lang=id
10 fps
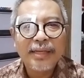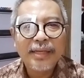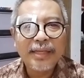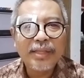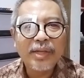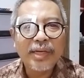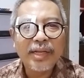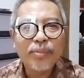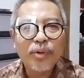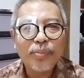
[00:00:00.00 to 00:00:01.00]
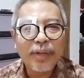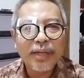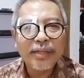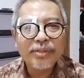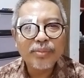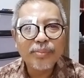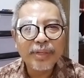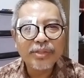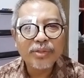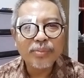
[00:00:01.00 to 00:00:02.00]
ini adalah merupakan
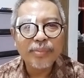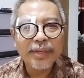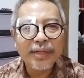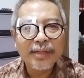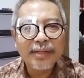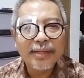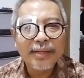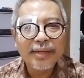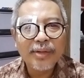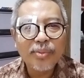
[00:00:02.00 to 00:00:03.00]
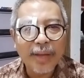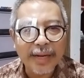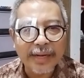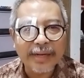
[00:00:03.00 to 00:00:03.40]
sumber-sumber luar